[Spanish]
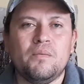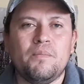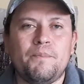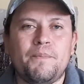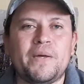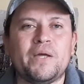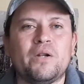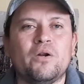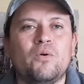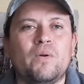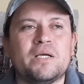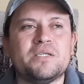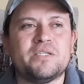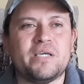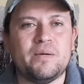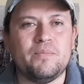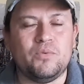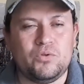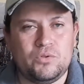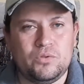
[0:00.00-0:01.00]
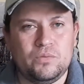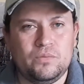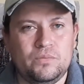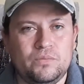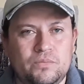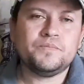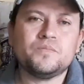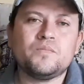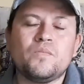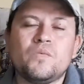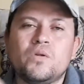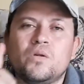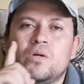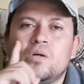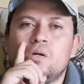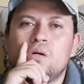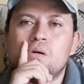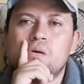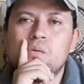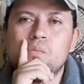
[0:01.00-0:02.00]
Pero lo hacemos.
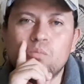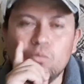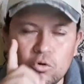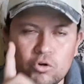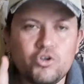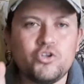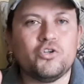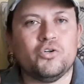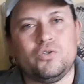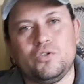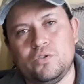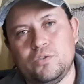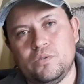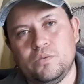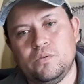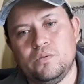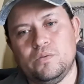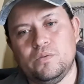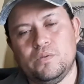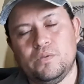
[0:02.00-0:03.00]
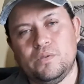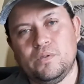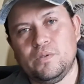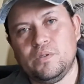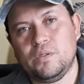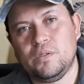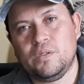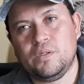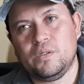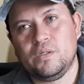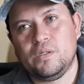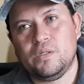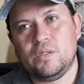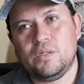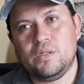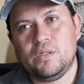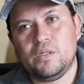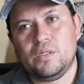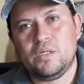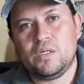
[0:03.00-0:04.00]
Muchos.
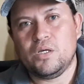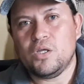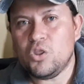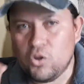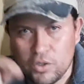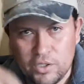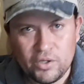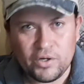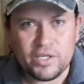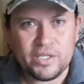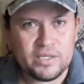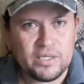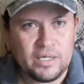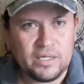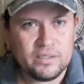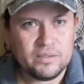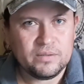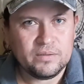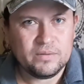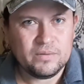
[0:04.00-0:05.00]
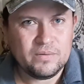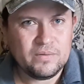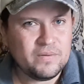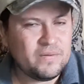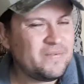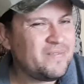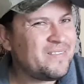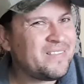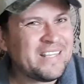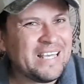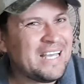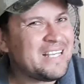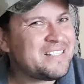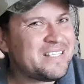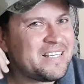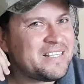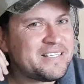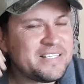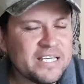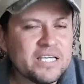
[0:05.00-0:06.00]
No de ahorita, de
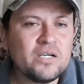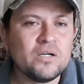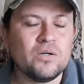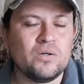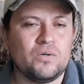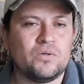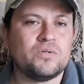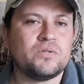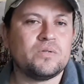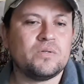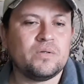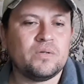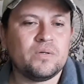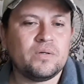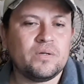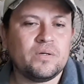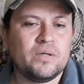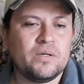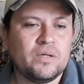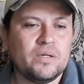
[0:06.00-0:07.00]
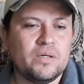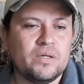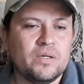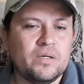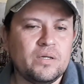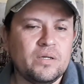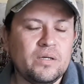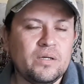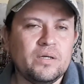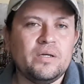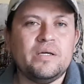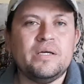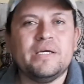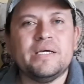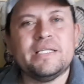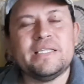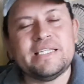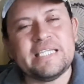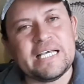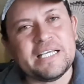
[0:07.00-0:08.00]
hace siglos.
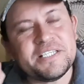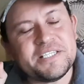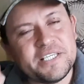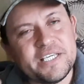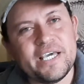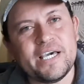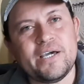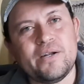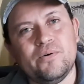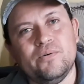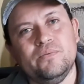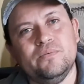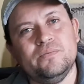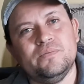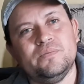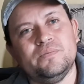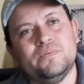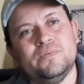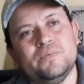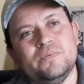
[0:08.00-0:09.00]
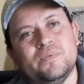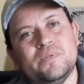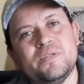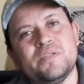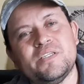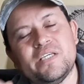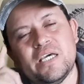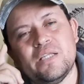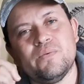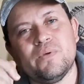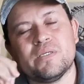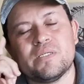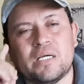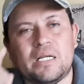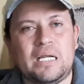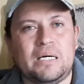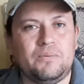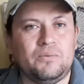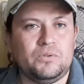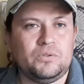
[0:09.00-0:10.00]
Nacieron siendo
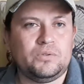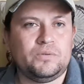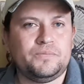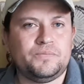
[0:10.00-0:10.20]
esclavos.